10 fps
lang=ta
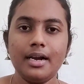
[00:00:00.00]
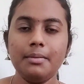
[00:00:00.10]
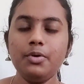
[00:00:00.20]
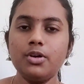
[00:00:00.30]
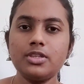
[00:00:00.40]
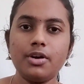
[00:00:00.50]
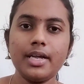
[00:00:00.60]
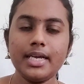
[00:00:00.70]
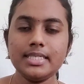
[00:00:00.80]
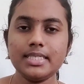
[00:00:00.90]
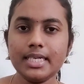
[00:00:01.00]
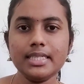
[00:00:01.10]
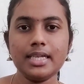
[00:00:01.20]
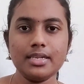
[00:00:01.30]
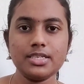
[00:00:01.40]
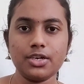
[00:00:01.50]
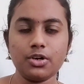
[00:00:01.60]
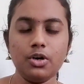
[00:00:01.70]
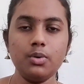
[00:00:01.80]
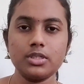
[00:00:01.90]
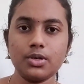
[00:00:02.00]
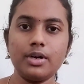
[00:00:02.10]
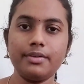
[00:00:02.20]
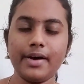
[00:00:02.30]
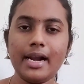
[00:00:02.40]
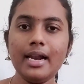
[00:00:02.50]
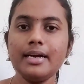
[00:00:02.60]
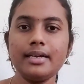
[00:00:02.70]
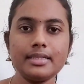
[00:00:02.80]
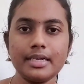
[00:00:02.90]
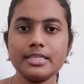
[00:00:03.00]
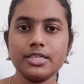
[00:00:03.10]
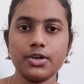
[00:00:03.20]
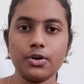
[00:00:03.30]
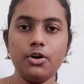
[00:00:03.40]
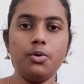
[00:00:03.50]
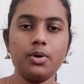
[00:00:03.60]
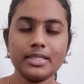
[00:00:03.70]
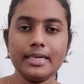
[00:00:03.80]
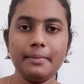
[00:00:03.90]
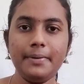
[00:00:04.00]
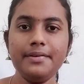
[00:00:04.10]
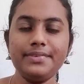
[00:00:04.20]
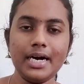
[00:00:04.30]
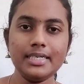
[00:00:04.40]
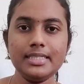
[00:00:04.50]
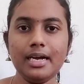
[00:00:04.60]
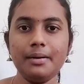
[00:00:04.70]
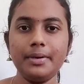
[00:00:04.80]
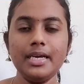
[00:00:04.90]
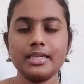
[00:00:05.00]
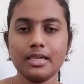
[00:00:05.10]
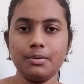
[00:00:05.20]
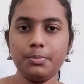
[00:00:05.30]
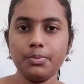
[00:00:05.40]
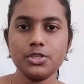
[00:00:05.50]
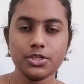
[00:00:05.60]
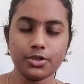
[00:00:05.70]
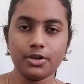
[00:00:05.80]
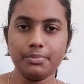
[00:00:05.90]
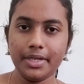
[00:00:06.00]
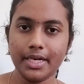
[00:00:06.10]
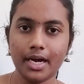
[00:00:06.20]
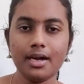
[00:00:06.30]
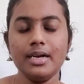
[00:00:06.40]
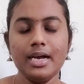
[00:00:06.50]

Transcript: நம்ம ஒருத்தரோட ஹிஸ்டரியை தெரிஞ்சுக்கிறோம் ஒருத்தரோட வரலாற்றை தெரிஞ்சுக்கிறோம் ஒருத்தர் எப்படி வாழ்ந்தா அப்படிங்கறத நம்ம புரிஞ்சுக்கிறோம் அப்படின்னா